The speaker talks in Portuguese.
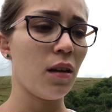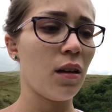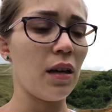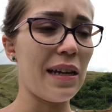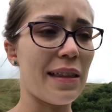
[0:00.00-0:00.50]

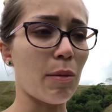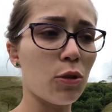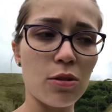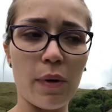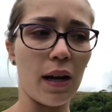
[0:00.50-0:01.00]
Ele tá
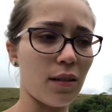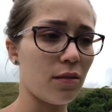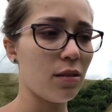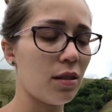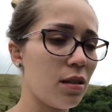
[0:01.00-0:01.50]
muito
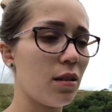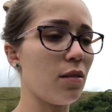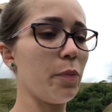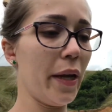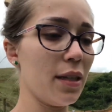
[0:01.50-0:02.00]
magro.
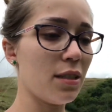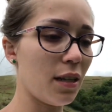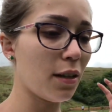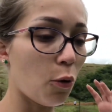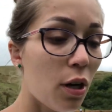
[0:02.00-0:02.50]
O pênis
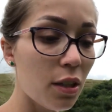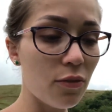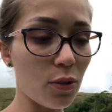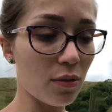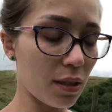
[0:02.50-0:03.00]
dele tá
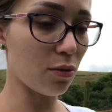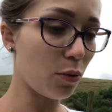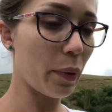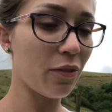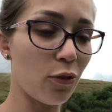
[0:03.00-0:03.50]
horrível, tá
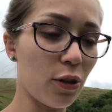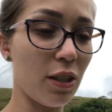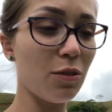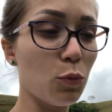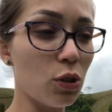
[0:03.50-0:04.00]
todo pra fora,
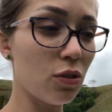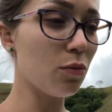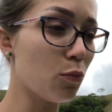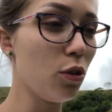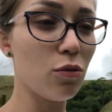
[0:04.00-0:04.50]
e
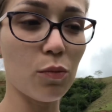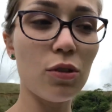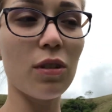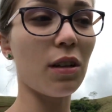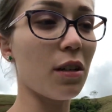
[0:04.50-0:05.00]
muito, muito,
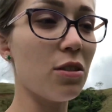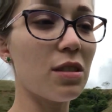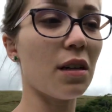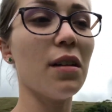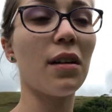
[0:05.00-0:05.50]
muito grande,
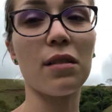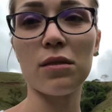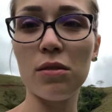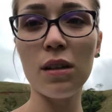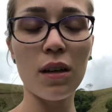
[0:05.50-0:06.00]

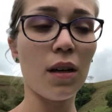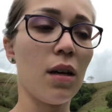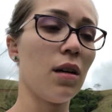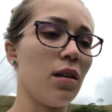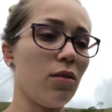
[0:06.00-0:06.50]
sangrando.
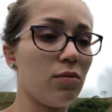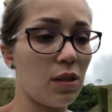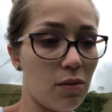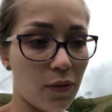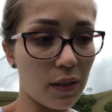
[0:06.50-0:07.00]
Eu não
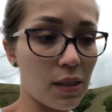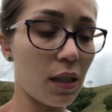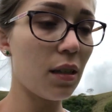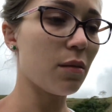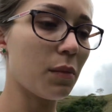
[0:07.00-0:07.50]
sei o que
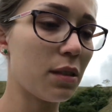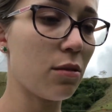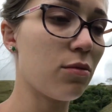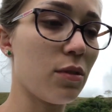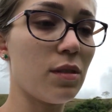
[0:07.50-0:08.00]
fazer, mas
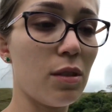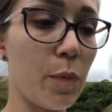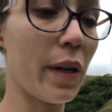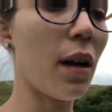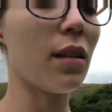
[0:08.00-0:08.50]
eu tô
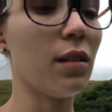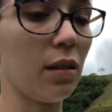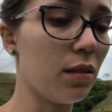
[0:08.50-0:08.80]
desesperada.